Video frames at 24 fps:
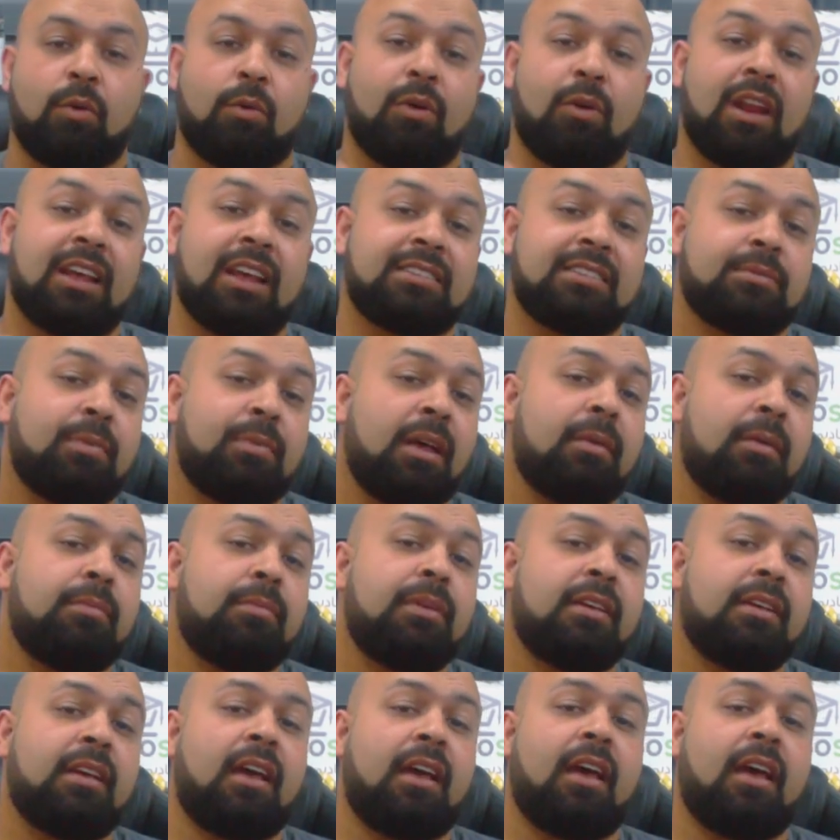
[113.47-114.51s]
والأسباب
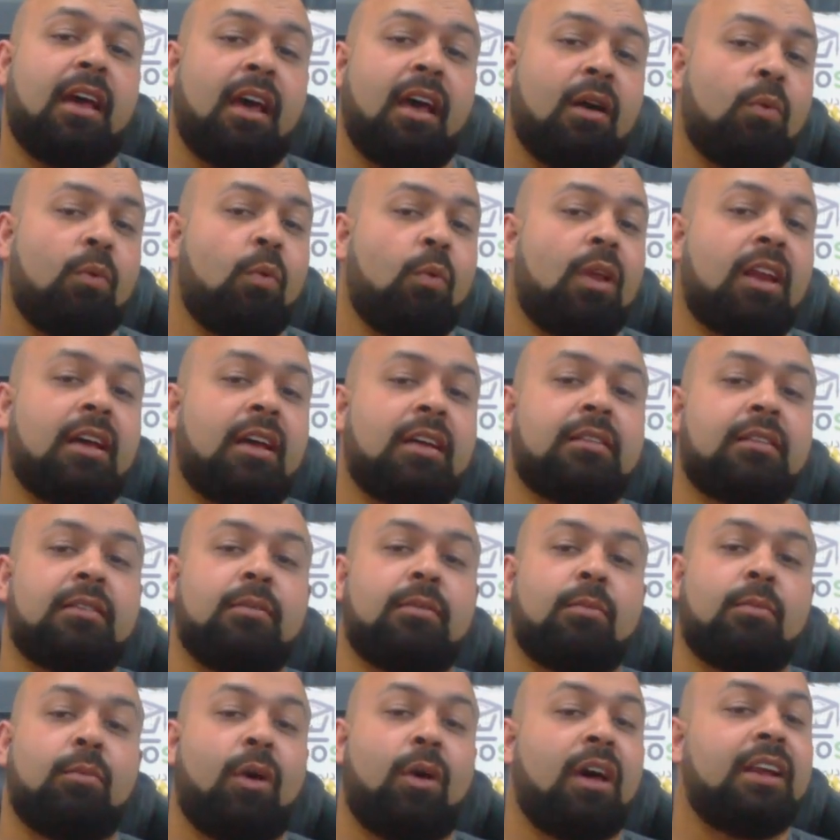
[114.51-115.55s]
هي أولا
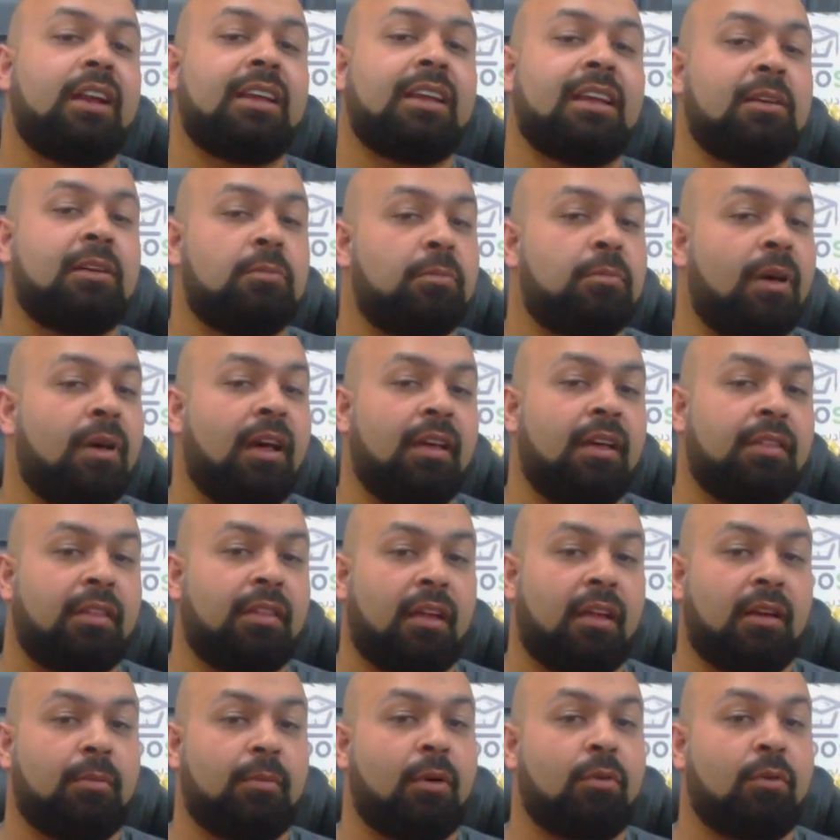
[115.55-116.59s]
محرك
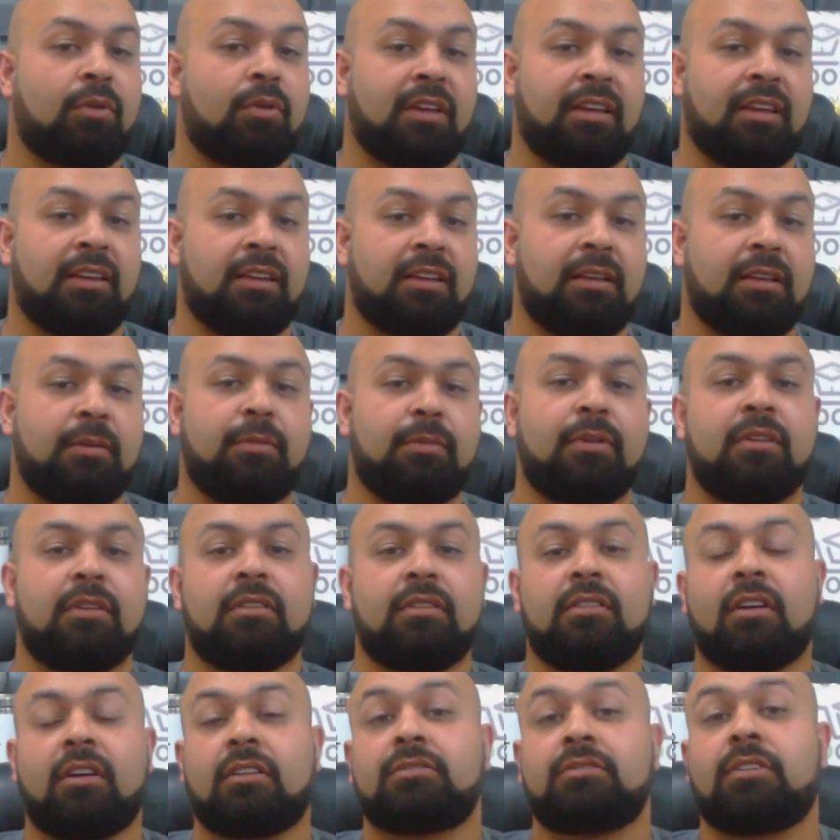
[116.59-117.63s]
البحث على موقع ايباي
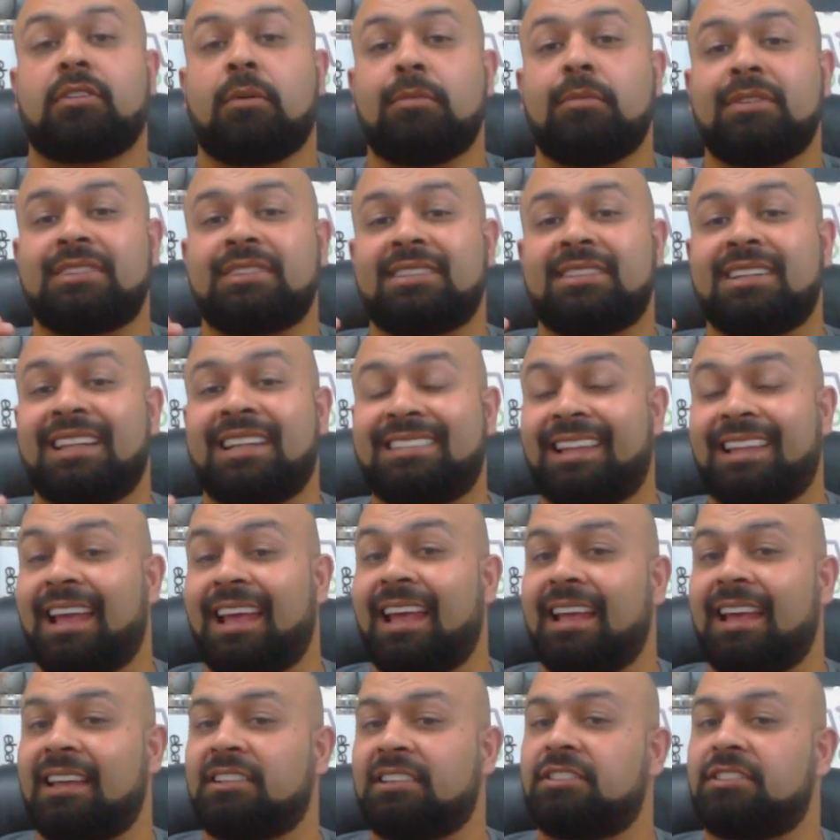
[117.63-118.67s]
يقتبس
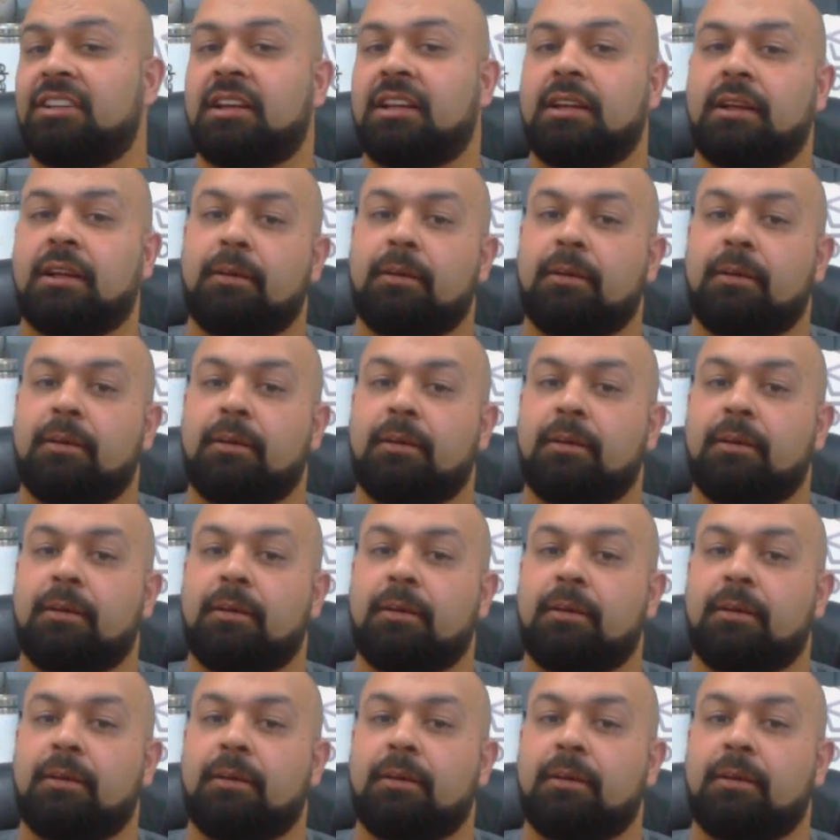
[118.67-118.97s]
نتائج